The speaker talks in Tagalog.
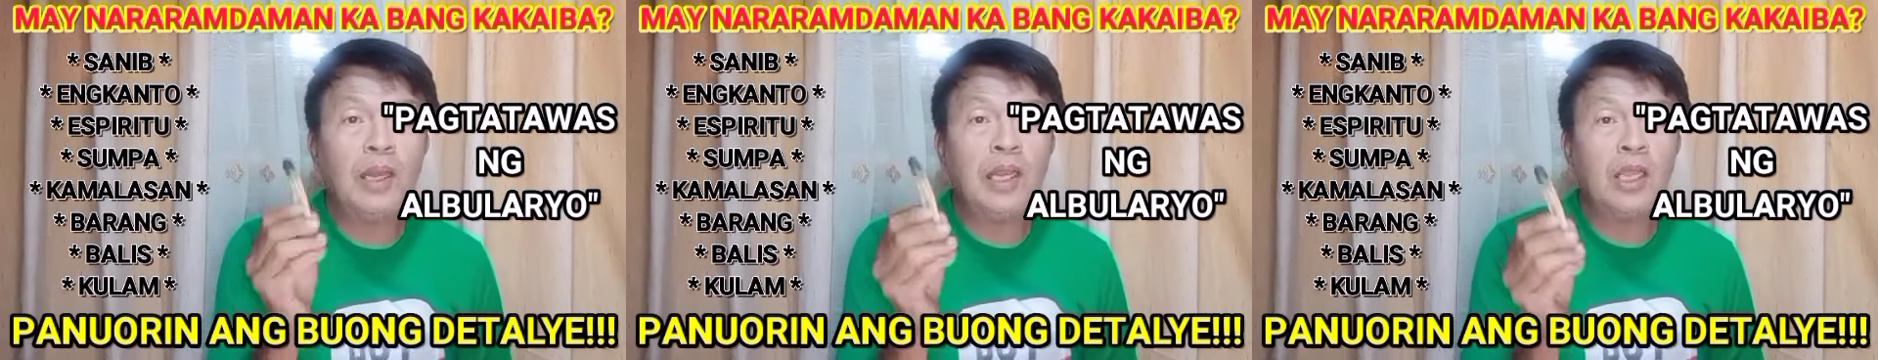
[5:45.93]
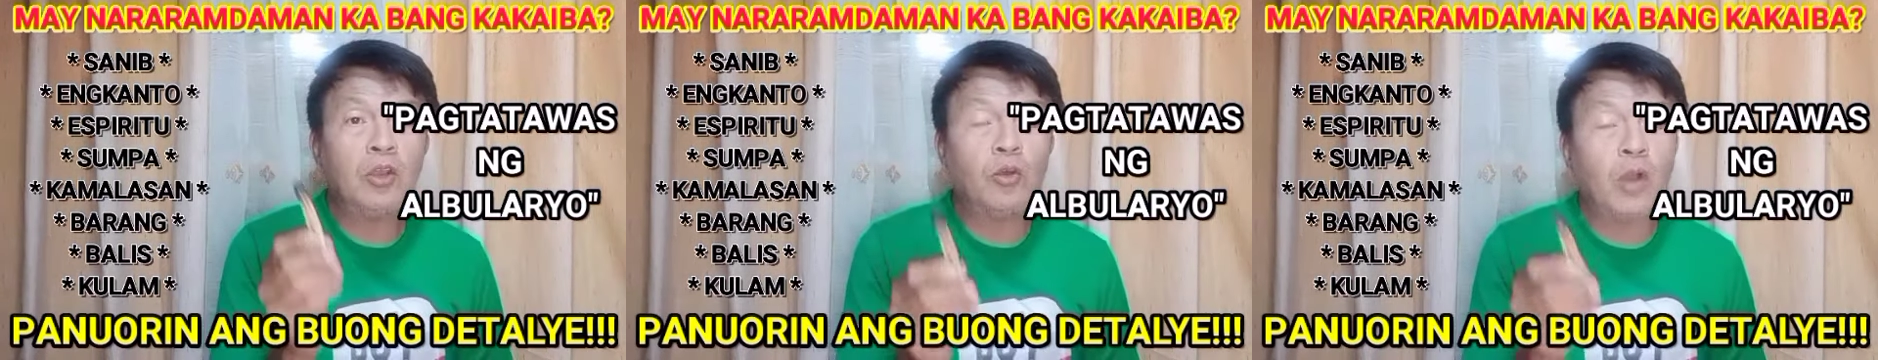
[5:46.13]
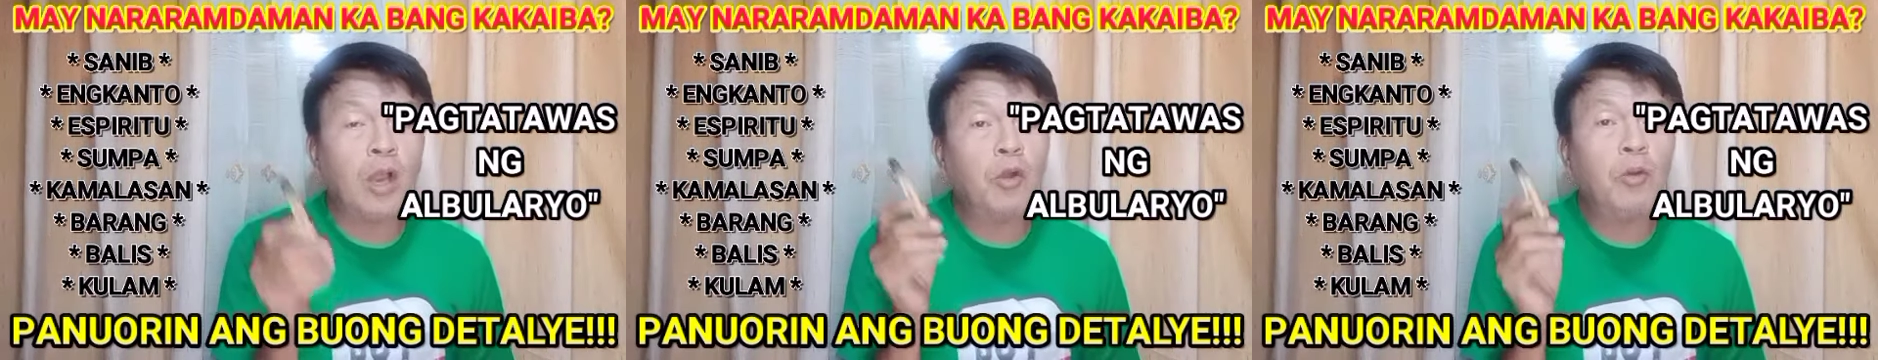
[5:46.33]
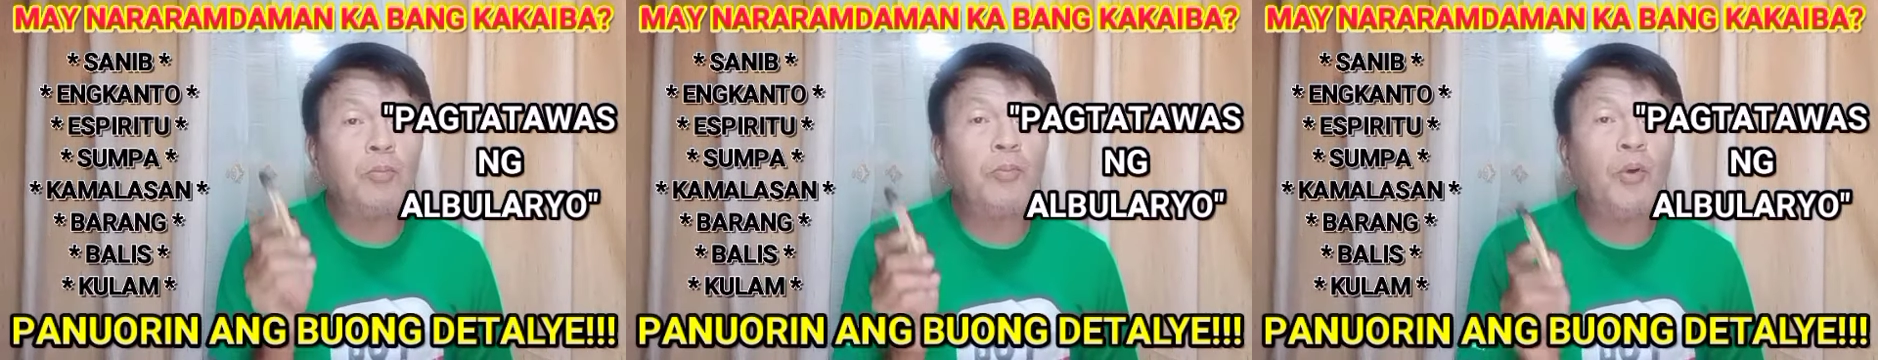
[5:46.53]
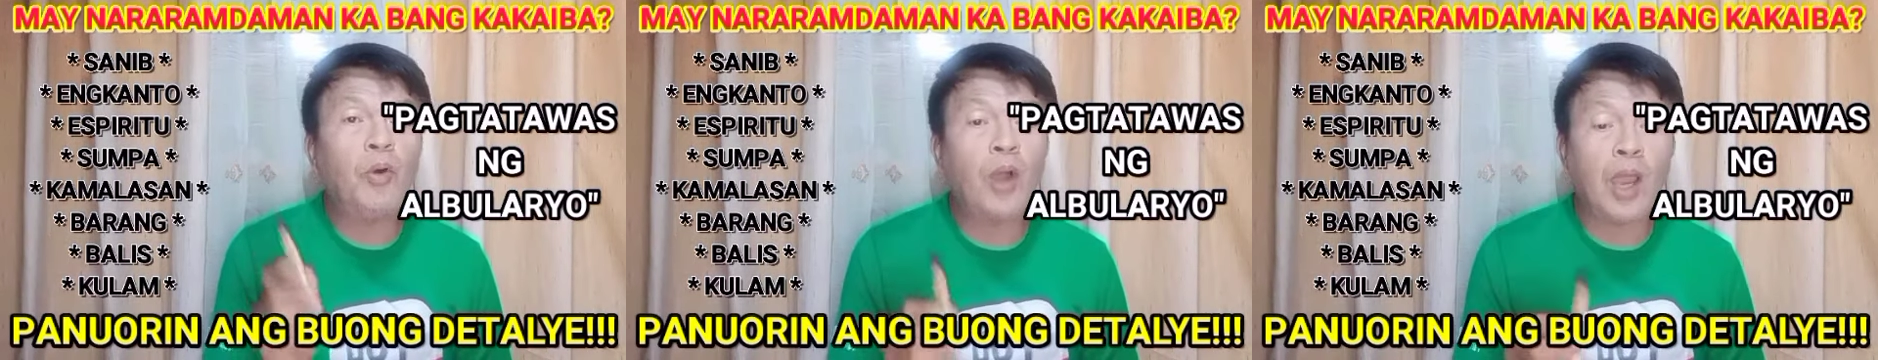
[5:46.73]
Normally,
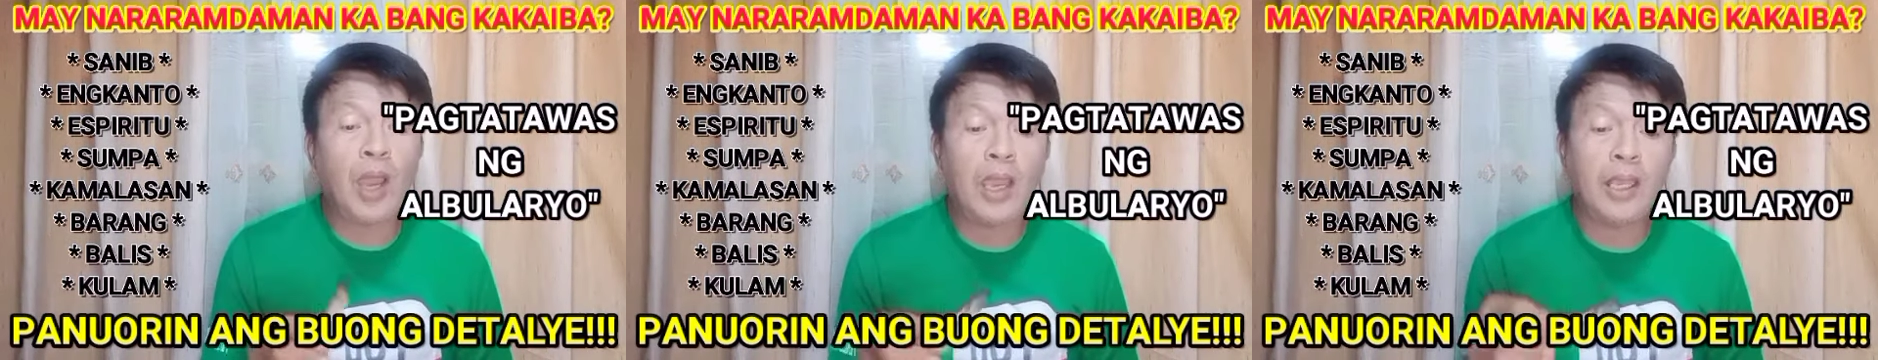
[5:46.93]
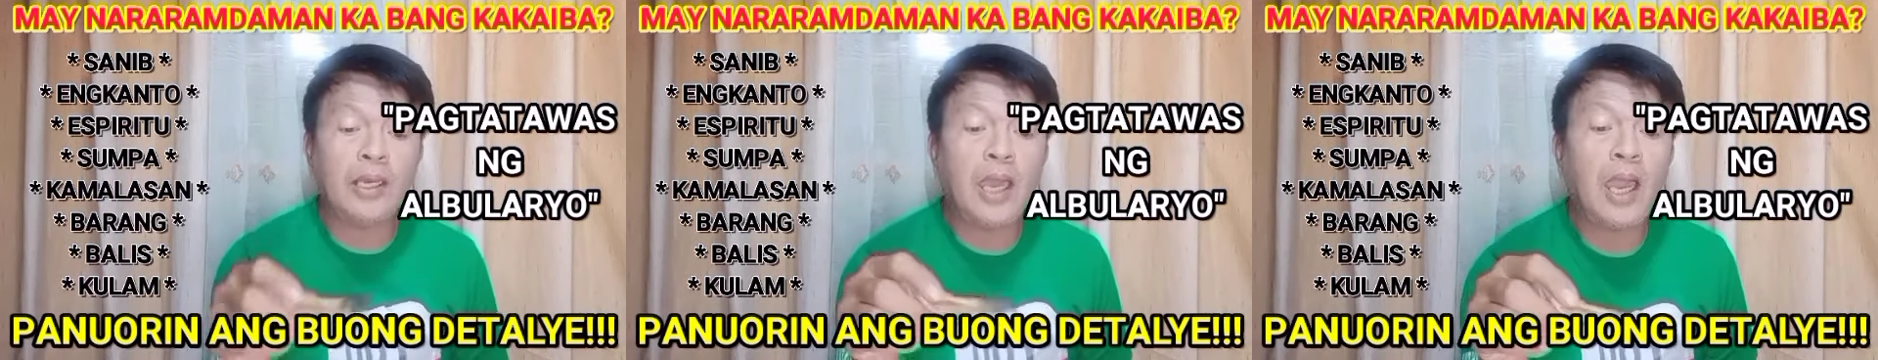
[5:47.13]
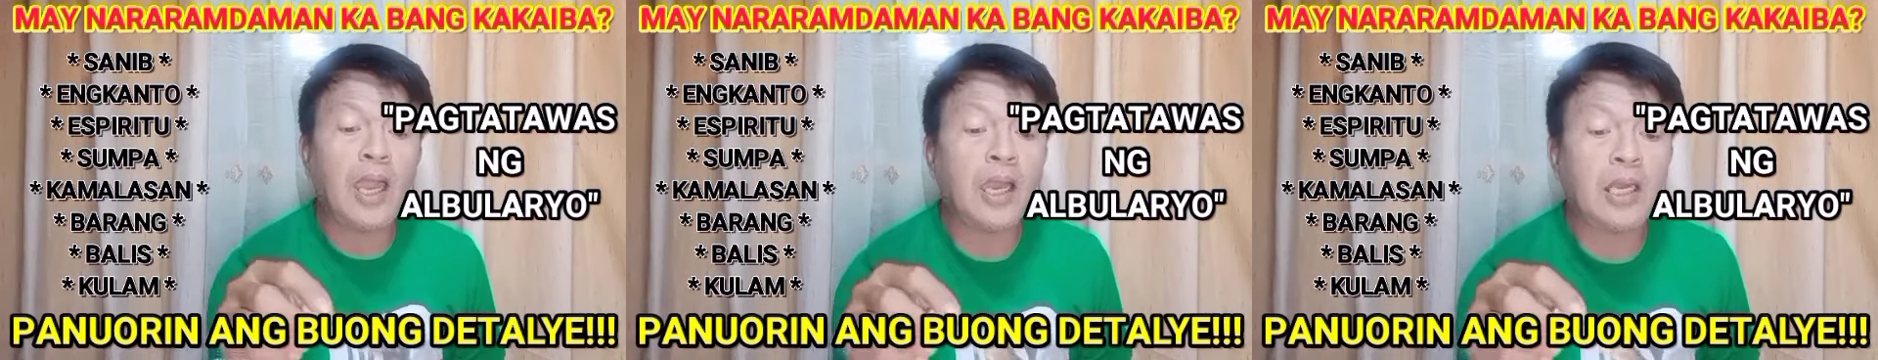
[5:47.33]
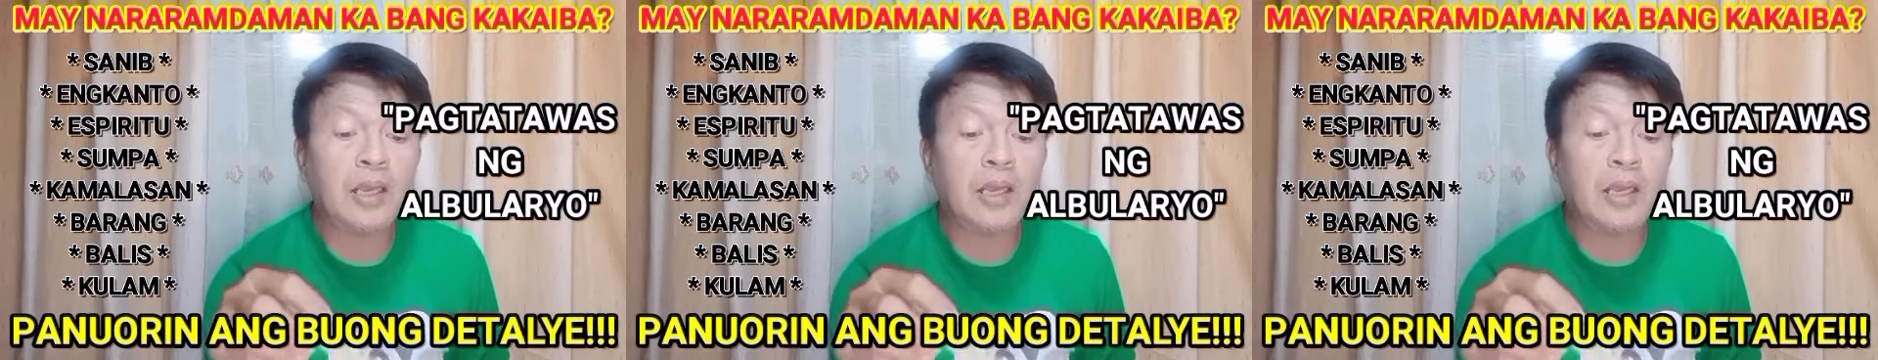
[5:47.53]
kung ako po ay